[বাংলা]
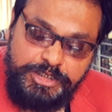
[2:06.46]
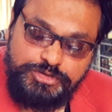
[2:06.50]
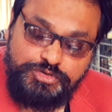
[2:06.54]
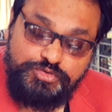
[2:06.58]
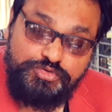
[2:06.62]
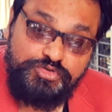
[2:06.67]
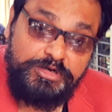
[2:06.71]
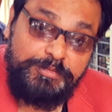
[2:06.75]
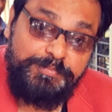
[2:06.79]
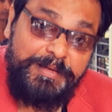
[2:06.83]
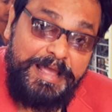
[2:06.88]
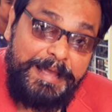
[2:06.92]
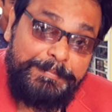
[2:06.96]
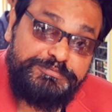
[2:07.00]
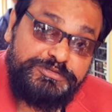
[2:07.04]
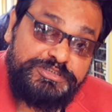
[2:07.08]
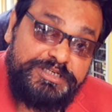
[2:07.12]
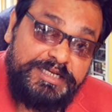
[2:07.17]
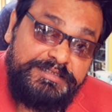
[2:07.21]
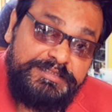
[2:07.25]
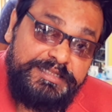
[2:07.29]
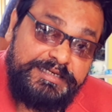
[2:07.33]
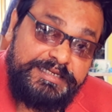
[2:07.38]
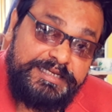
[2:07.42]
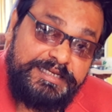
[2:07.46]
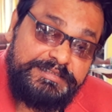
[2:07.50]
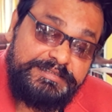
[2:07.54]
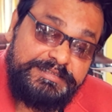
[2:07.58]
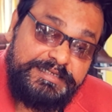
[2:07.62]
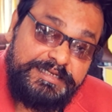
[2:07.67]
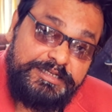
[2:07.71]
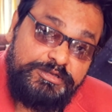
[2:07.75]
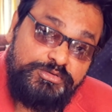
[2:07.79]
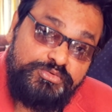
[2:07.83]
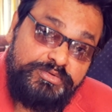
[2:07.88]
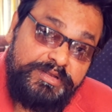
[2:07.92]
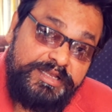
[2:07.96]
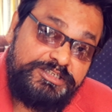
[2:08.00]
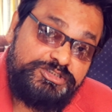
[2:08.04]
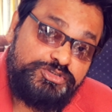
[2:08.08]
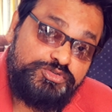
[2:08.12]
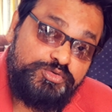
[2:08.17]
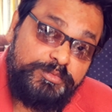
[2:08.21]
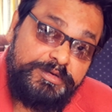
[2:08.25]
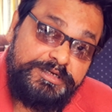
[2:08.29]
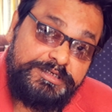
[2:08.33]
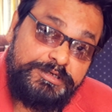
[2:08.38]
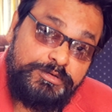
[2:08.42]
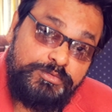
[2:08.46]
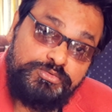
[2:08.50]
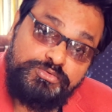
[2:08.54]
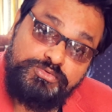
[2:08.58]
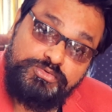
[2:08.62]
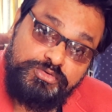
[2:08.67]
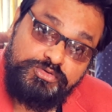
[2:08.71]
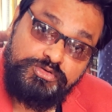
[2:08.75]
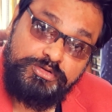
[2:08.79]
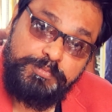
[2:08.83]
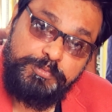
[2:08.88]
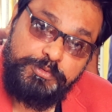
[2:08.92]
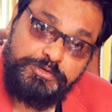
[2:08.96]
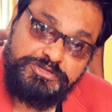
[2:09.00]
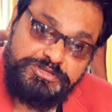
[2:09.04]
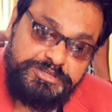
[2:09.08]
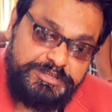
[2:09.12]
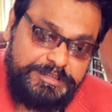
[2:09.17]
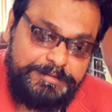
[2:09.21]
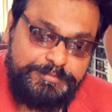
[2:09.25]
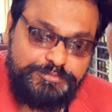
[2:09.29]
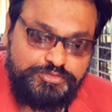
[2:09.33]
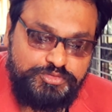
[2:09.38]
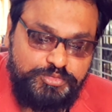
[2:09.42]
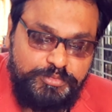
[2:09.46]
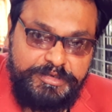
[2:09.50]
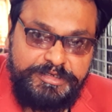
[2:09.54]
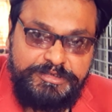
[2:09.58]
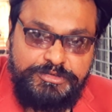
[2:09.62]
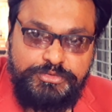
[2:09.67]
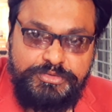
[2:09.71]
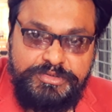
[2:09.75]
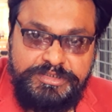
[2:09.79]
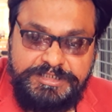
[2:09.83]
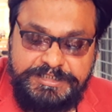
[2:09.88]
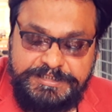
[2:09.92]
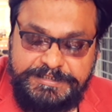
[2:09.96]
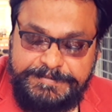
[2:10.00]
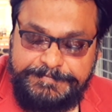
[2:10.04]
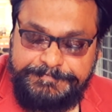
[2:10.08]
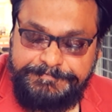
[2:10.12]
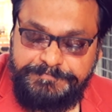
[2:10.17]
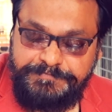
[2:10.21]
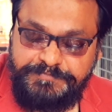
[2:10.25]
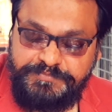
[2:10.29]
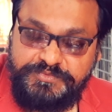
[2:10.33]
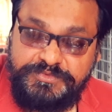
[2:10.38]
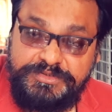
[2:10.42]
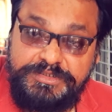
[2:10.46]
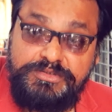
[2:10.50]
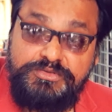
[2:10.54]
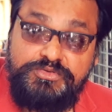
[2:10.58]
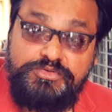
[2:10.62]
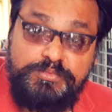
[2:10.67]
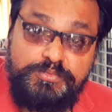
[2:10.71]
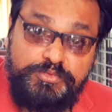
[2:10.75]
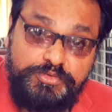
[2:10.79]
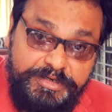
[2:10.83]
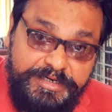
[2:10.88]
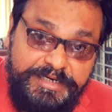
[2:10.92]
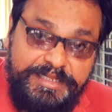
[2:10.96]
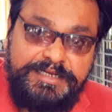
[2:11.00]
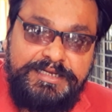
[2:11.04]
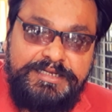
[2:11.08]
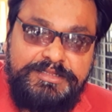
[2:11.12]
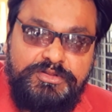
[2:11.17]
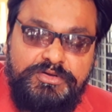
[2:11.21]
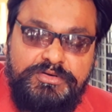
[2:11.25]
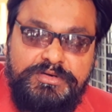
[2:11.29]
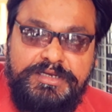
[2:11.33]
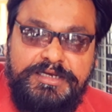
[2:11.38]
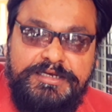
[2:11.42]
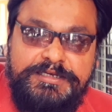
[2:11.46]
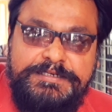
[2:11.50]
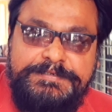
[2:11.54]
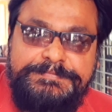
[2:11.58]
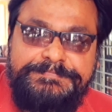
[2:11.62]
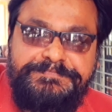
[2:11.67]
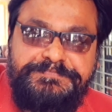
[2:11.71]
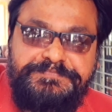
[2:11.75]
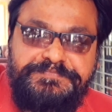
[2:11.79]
সুতরাং ব্যবসায়ীদের ক্ষেত্রে কিন্তু এই সময়টা অত্যন্ত পজিটিভ সময় রয়েছে কিন্তু মনে রাখা দরকার